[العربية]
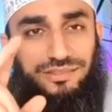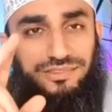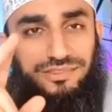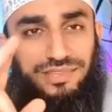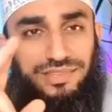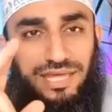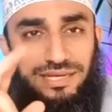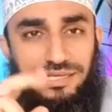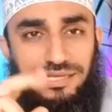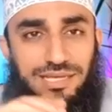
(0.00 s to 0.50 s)

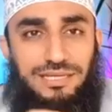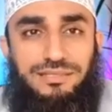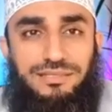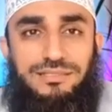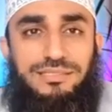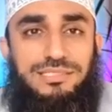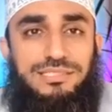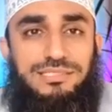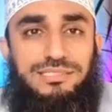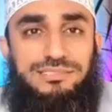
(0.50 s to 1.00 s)
ثانيا
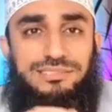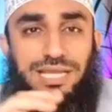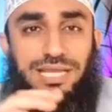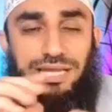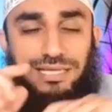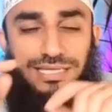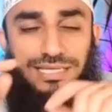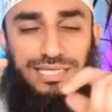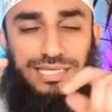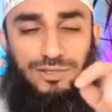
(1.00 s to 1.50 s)

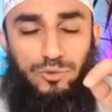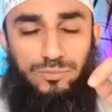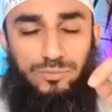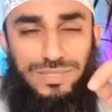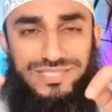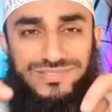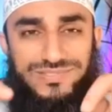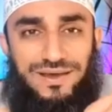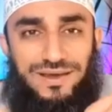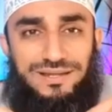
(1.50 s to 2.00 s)
تحقيق
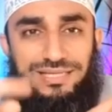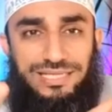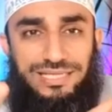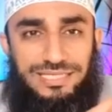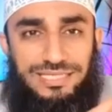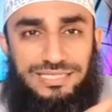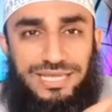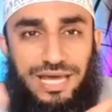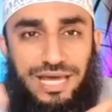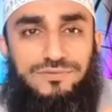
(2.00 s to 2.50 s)
مصالح
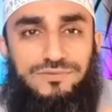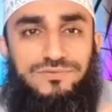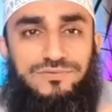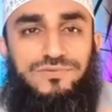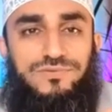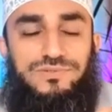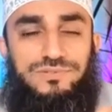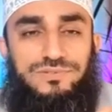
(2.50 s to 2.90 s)
الارض